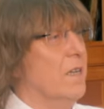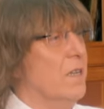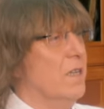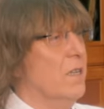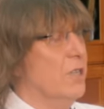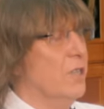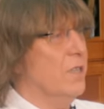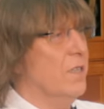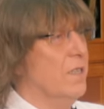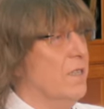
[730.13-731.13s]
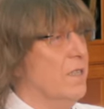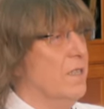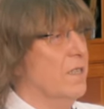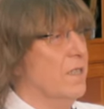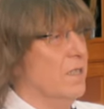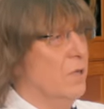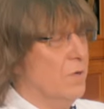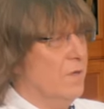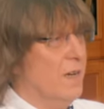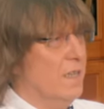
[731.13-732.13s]
э, или 6 единиц
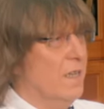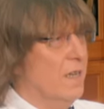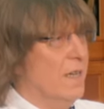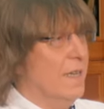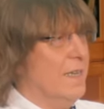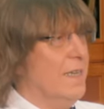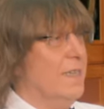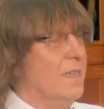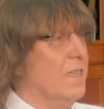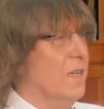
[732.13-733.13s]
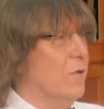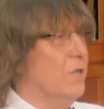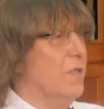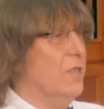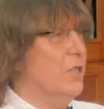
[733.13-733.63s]
СО2 и кислорода